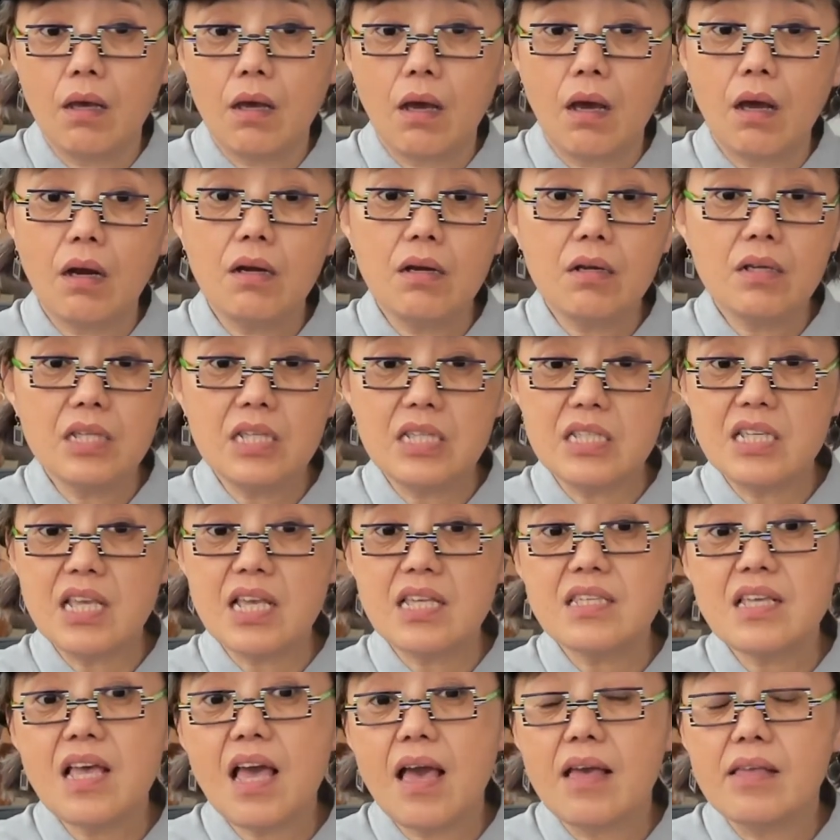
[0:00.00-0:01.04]
而你
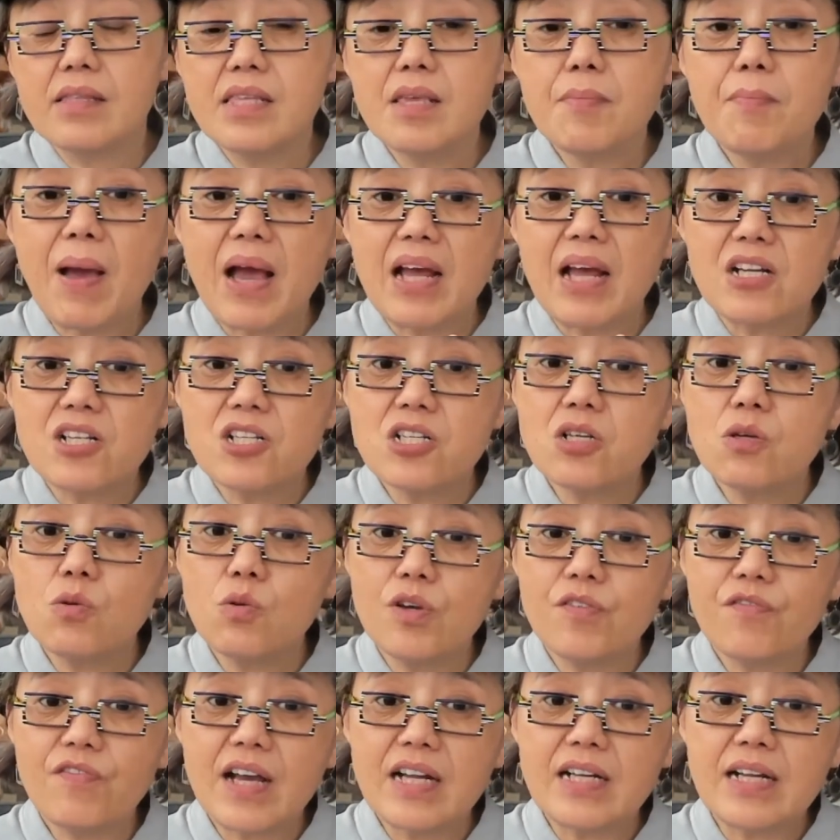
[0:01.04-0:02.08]
现在你把社
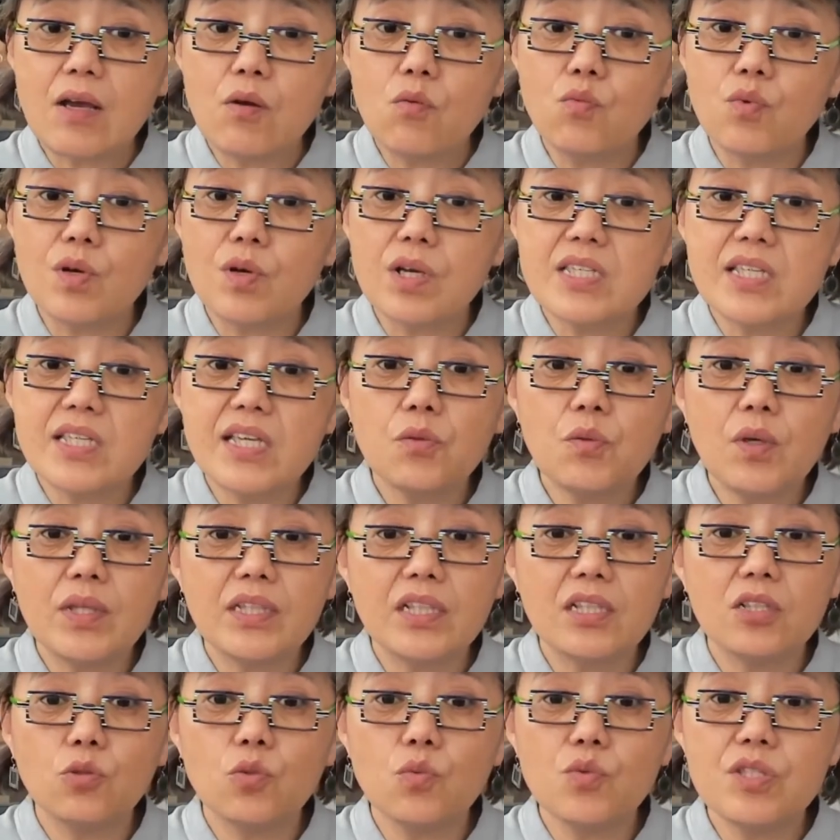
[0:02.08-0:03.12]
会发展五个阶
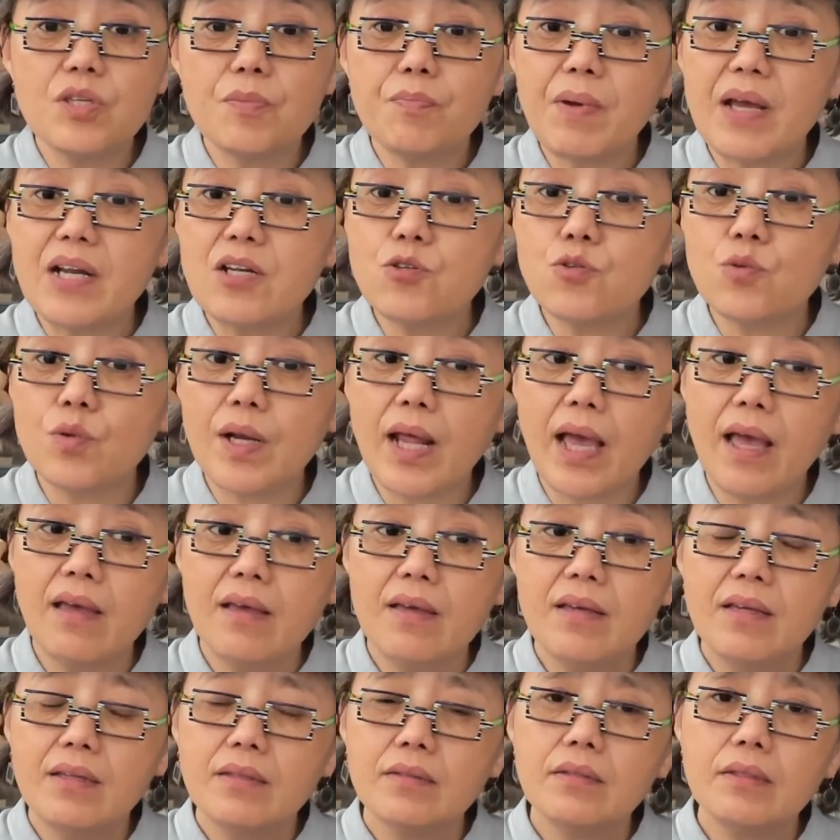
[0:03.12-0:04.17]
段的这东西搬出
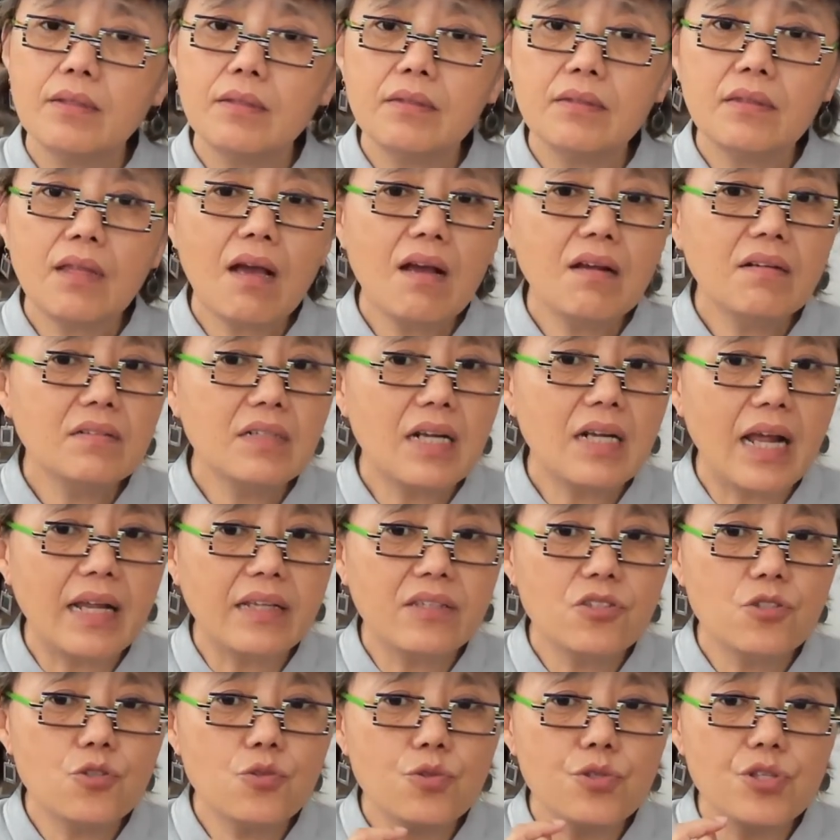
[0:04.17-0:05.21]
来，你当
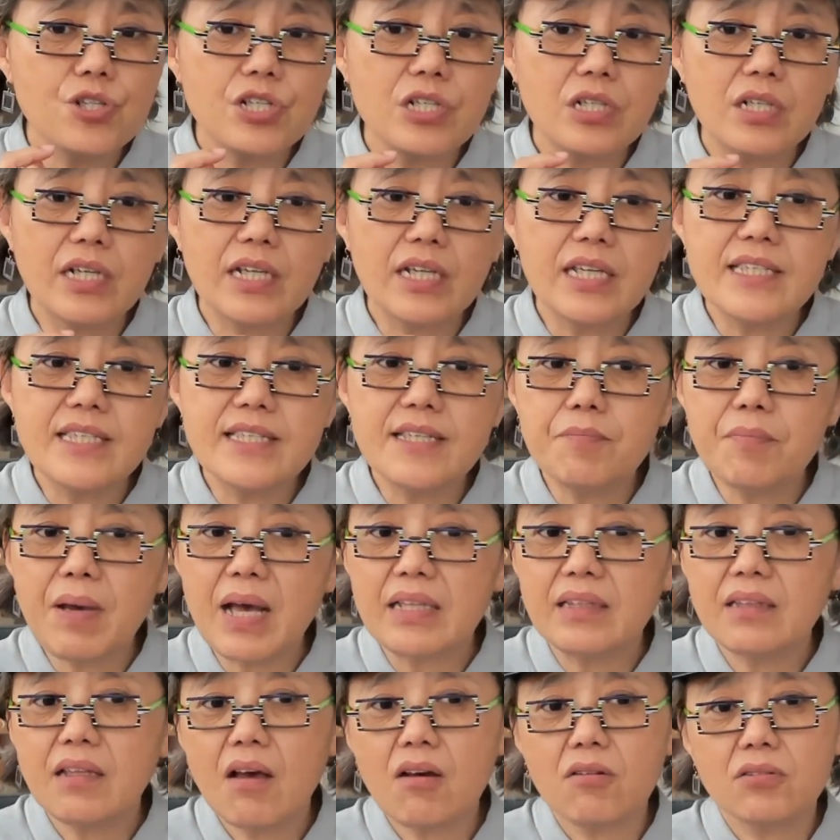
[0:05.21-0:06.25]
然就是离经
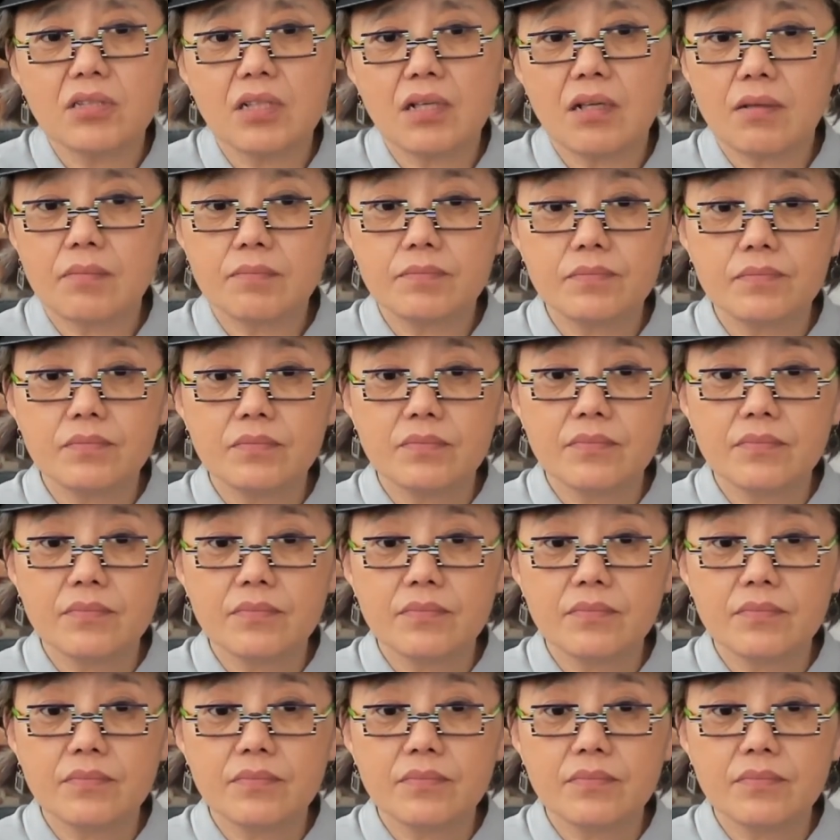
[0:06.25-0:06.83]
叛道的了。